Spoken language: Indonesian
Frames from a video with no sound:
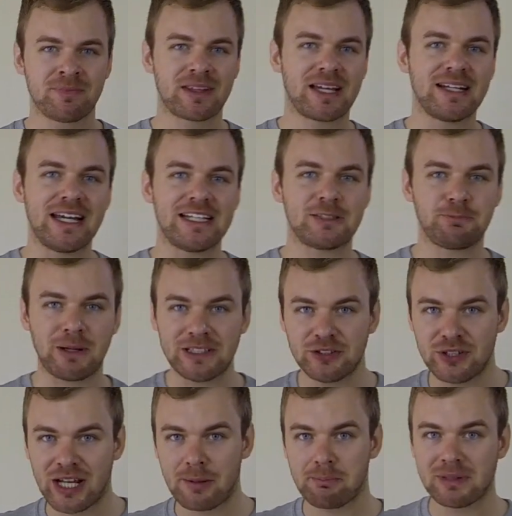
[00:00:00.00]
karena
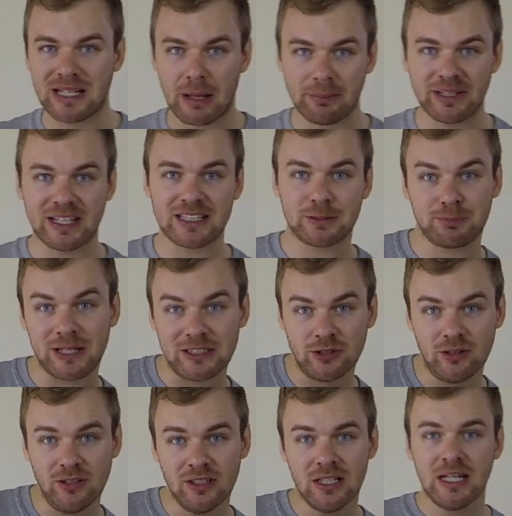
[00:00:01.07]
espresso yang benar-benar
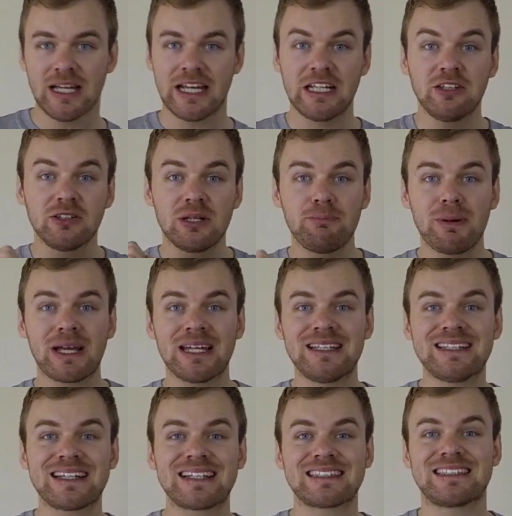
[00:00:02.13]
espresso itu
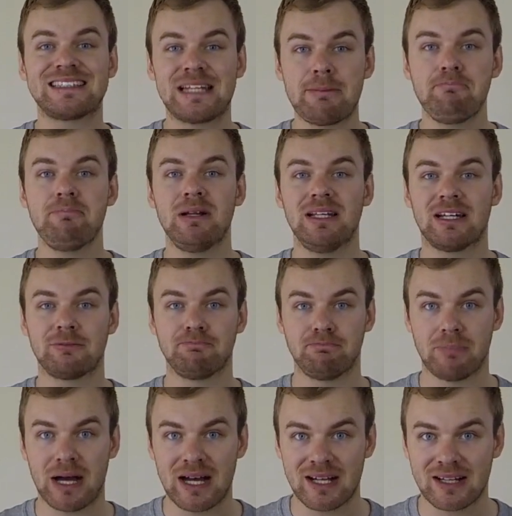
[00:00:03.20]
dibikin dengan 9
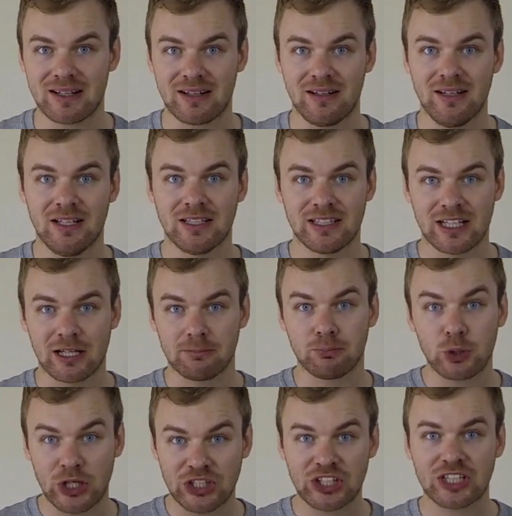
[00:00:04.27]
bar dengan
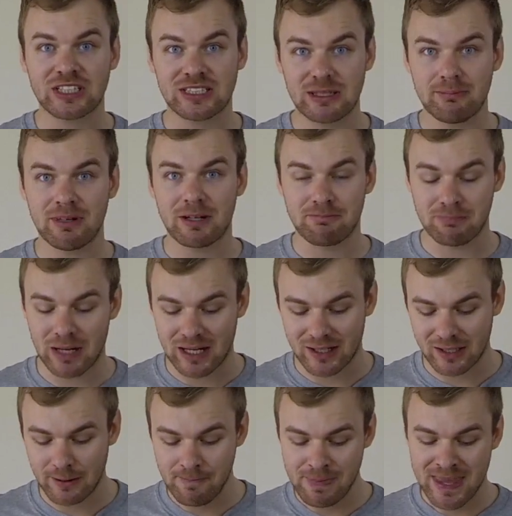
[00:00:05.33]
pressure 9
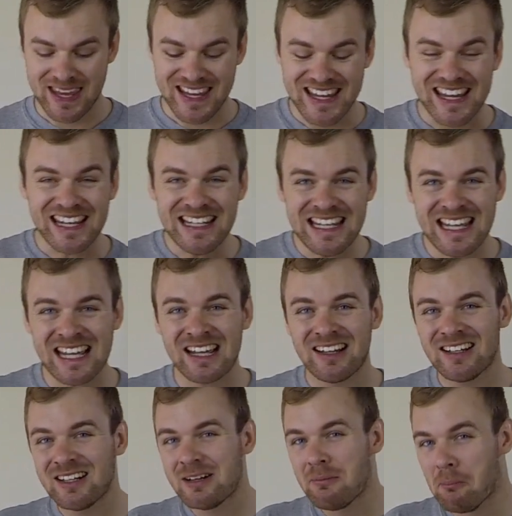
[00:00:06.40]
bar.
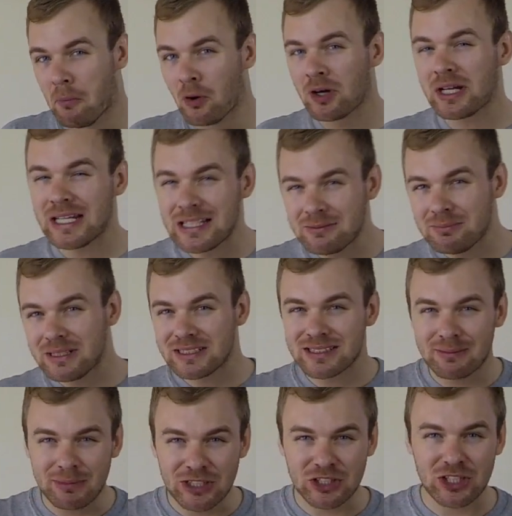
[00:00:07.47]
Ini mungkin
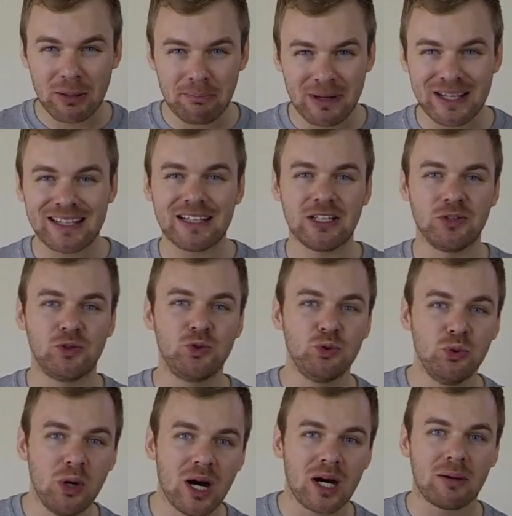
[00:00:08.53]
bisa mencapai
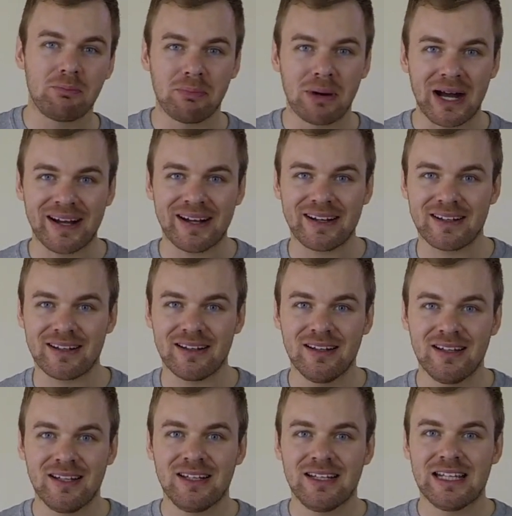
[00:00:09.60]
2 bar.
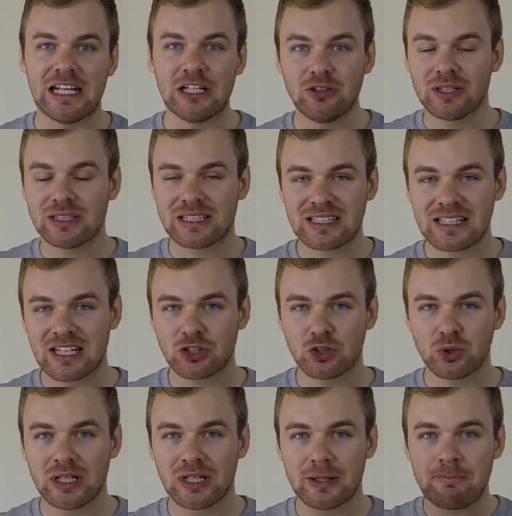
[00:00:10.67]
Itu artinya
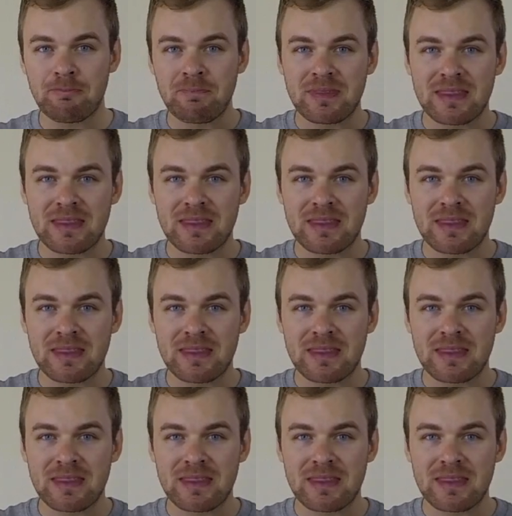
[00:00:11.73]
juga